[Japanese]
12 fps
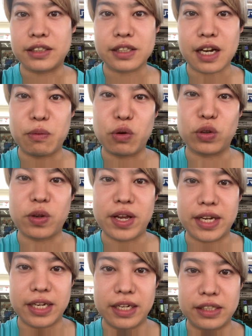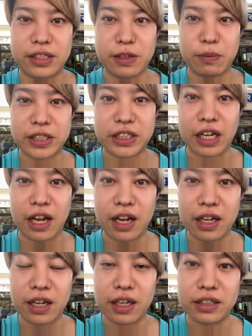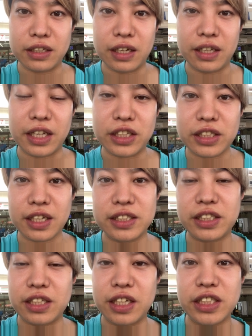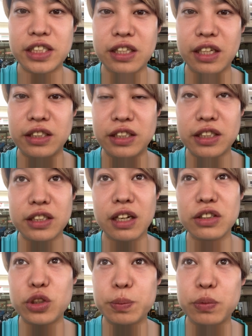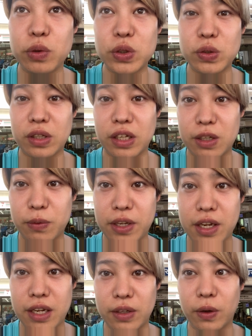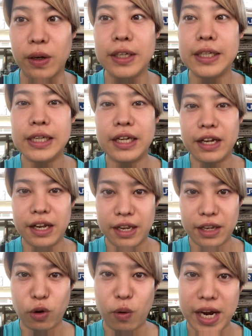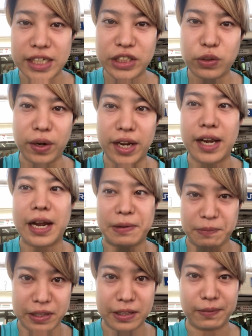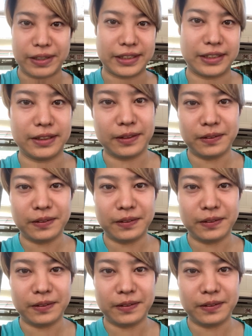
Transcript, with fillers: 塚本駅に着きました。え電車が遅延してて2、30分遅くなってもなやけど、え今日は足トレ頑張ってきます。